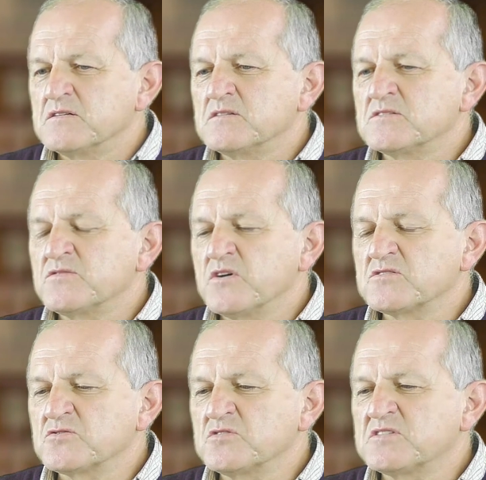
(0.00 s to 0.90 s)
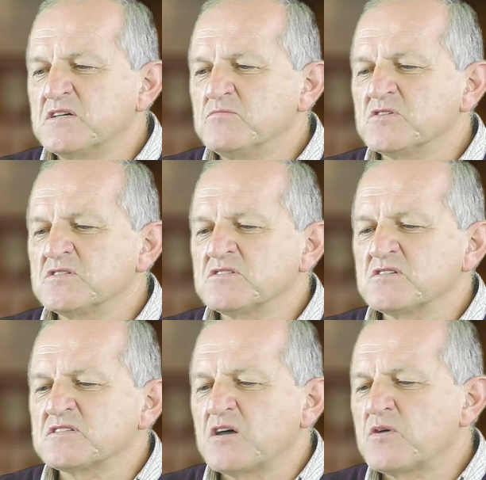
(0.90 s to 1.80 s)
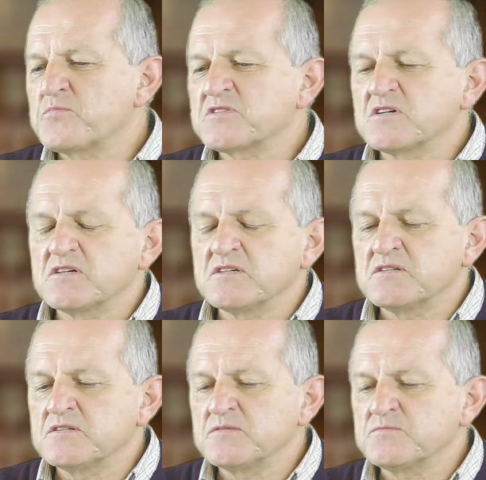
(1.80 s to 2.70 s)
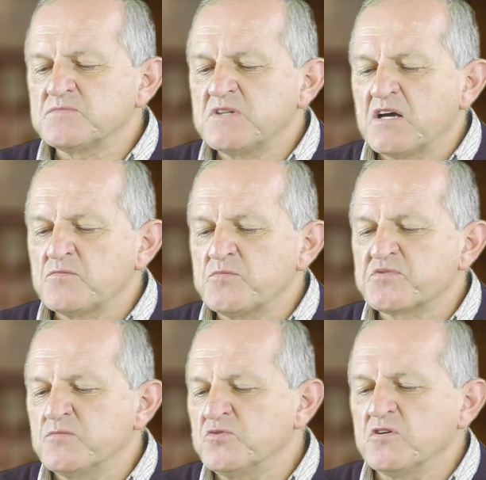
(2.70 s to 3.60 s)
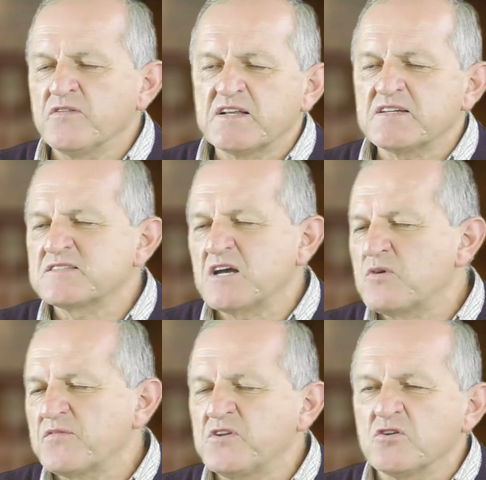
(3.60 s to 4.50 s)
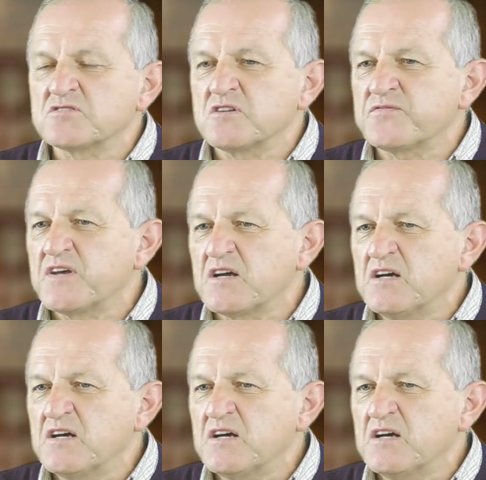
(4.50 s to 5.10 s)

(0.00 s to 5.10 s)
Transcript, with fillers: w związku z tym została prze, y, jakby przebudowana cała filozofia